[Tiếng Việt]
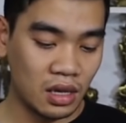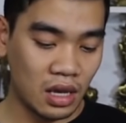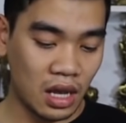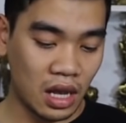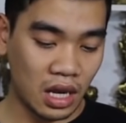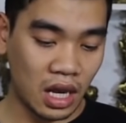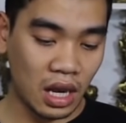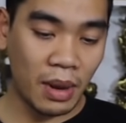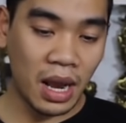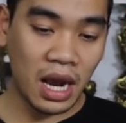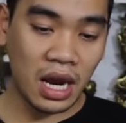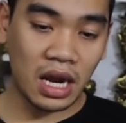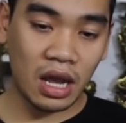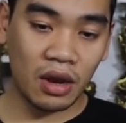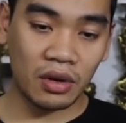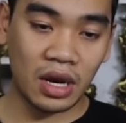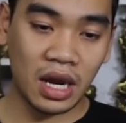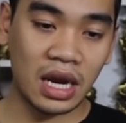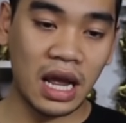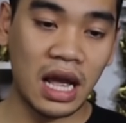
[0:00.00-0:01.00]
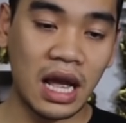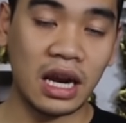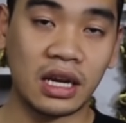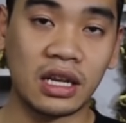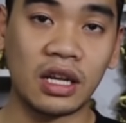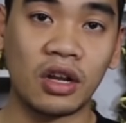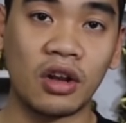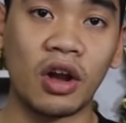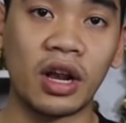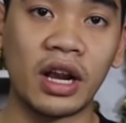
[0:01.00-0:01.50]
À, các bác nào đặt
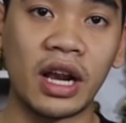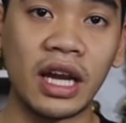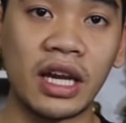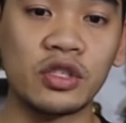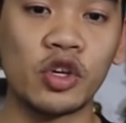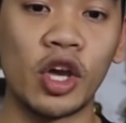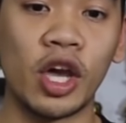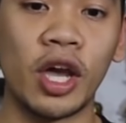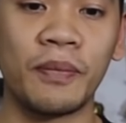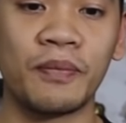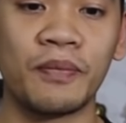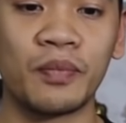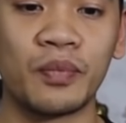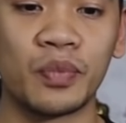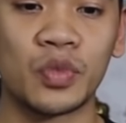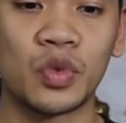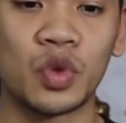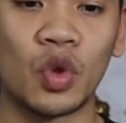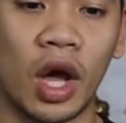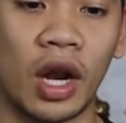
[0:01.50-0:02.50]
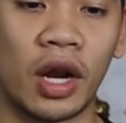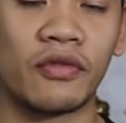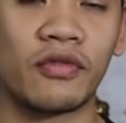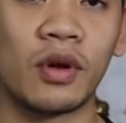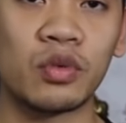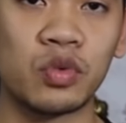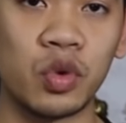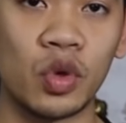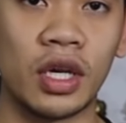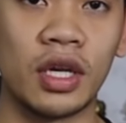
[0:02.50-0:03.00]
hàng thì gọi ngay cho em, Toản
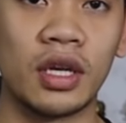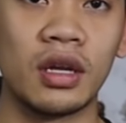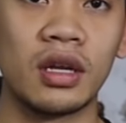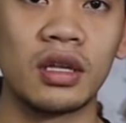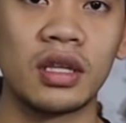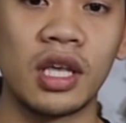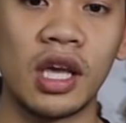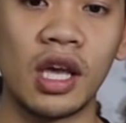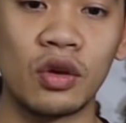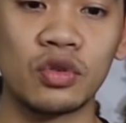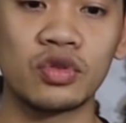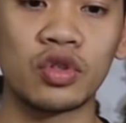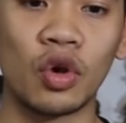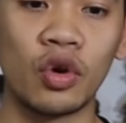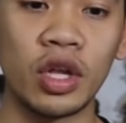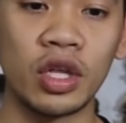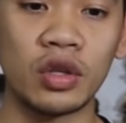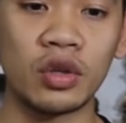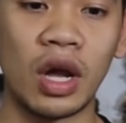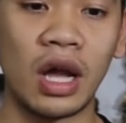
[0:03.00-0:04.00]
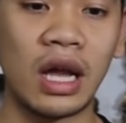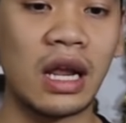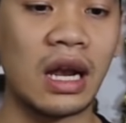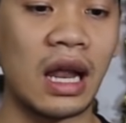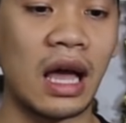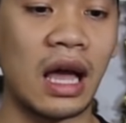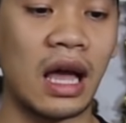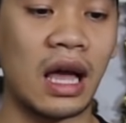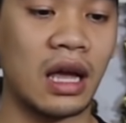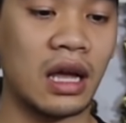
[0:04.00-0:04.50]
Phong Thủy, theo số điện thoại
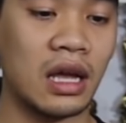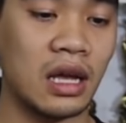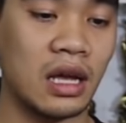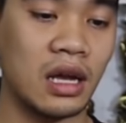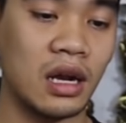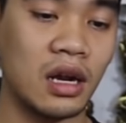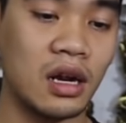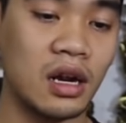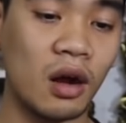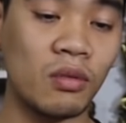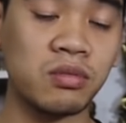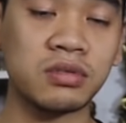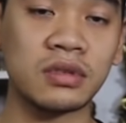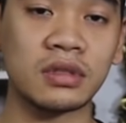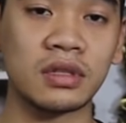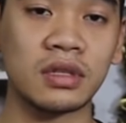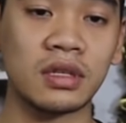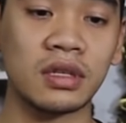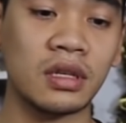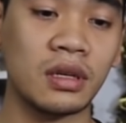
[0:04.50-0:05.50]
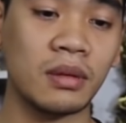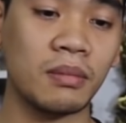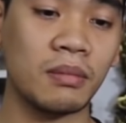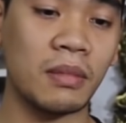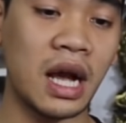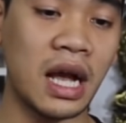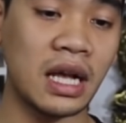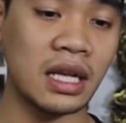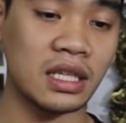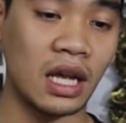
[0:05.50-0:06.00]
là không
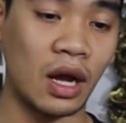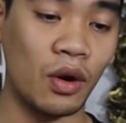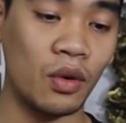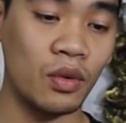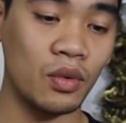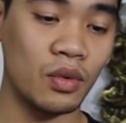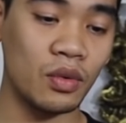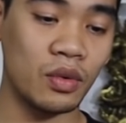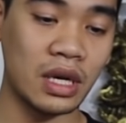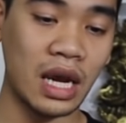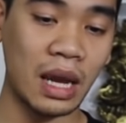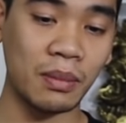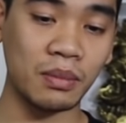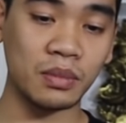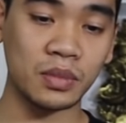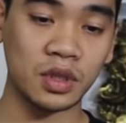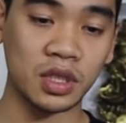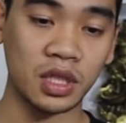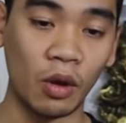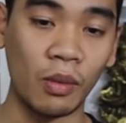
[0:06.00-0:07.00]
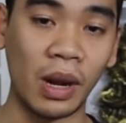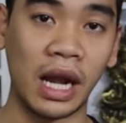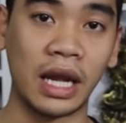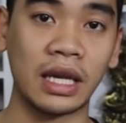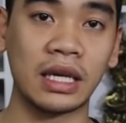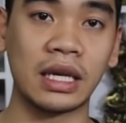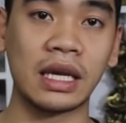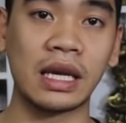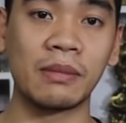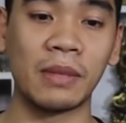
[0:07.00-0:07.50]
ba sáu năm sáu
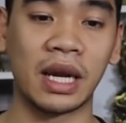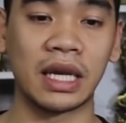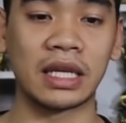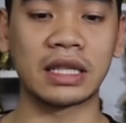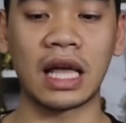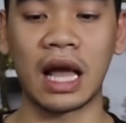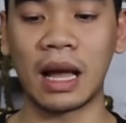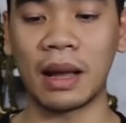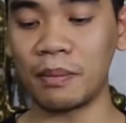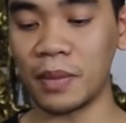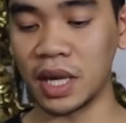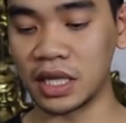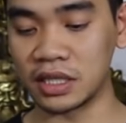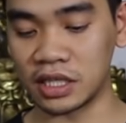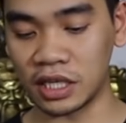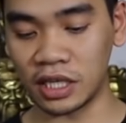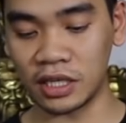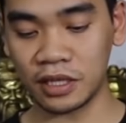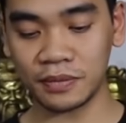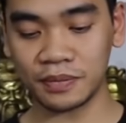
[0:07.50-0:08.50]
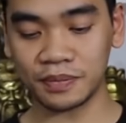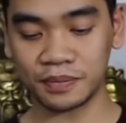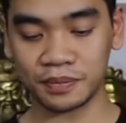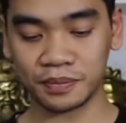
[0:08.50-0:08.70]
bảy bảy tám bảy chín